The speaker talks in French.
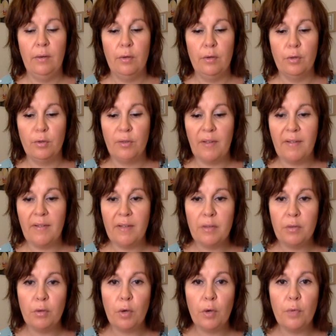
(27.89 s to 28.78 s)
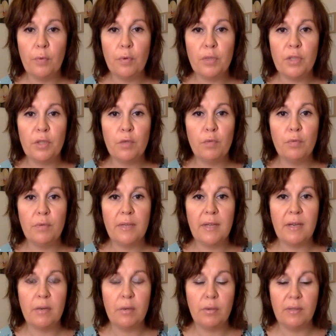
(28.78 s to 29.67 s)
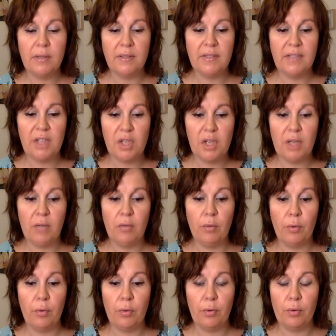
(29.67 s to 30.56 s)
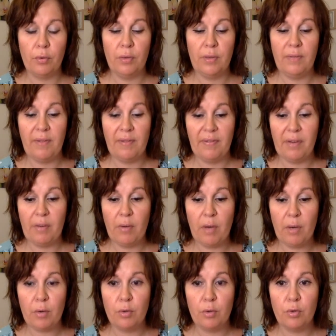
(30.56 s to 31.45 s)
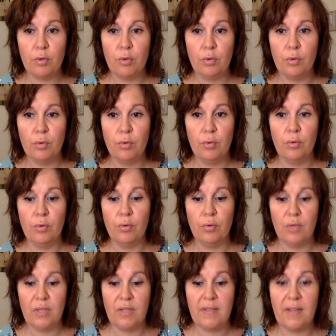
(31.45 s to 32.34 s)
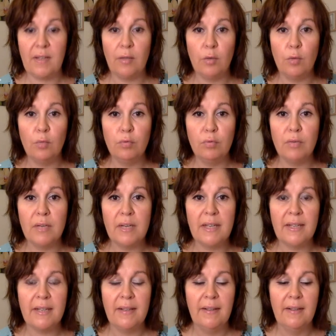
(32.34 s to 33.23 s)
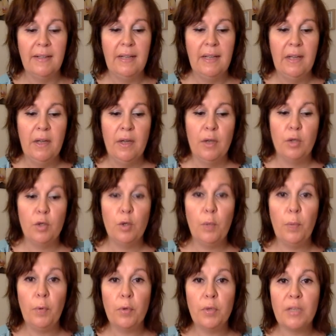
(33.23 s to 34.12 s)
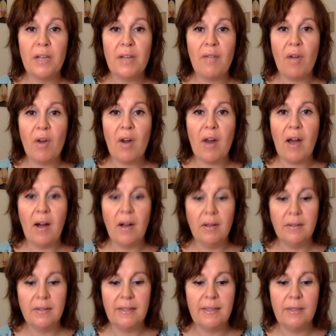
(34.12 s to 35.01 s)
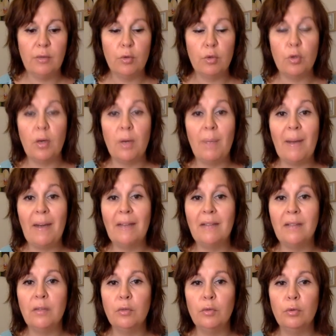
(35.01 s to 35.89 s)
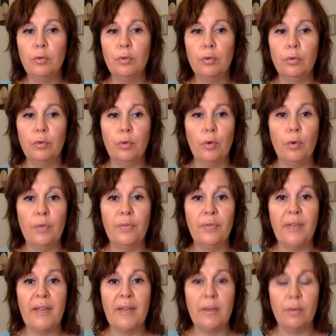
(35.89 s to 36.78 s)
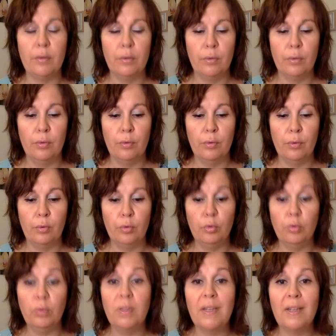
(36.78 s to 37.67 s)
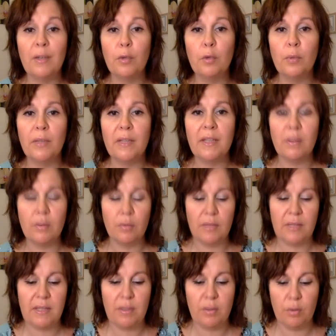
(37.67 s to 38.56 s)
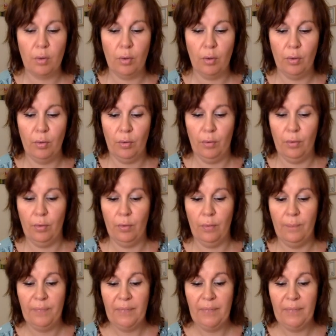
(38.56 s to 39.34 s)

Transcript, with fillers: je travaille sur un projet depuis quelques temps déjà, donc il va falloir que j'essaye de boucler ce projet avant la rentrée, donc j'aurai pas le temps de, refaire euh, toutes les rubriques qui sont euh,